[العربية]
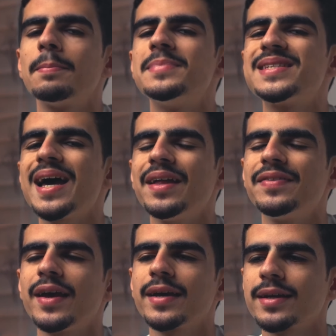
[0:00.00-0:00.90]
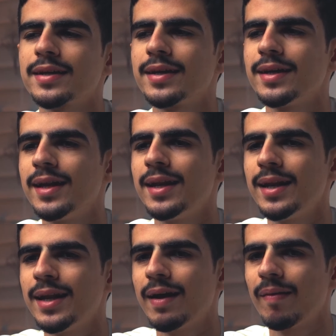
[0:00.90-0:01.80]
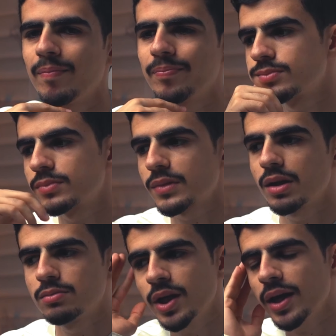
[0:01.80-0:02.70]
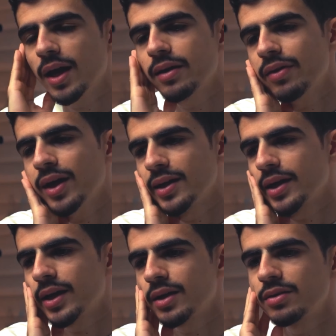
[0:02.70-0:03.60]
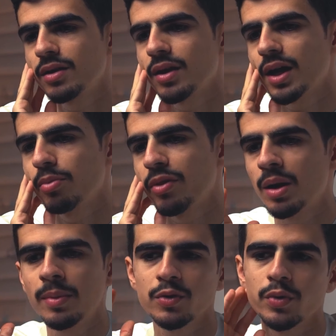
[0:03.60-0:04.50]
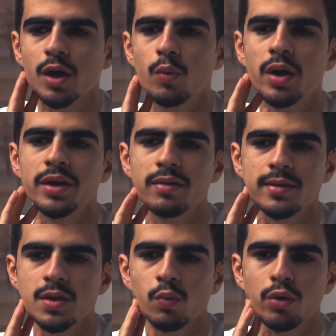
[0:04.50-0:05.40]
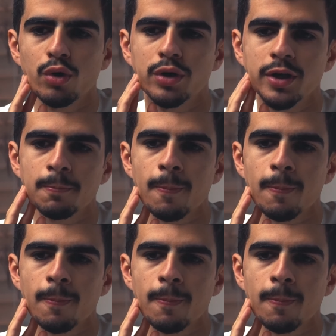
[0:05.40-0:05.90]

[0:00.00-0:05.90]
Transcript: مسحته كله شيء كان يضايق انا كنت ادخل بضربات ويا اخواني اذا صوروني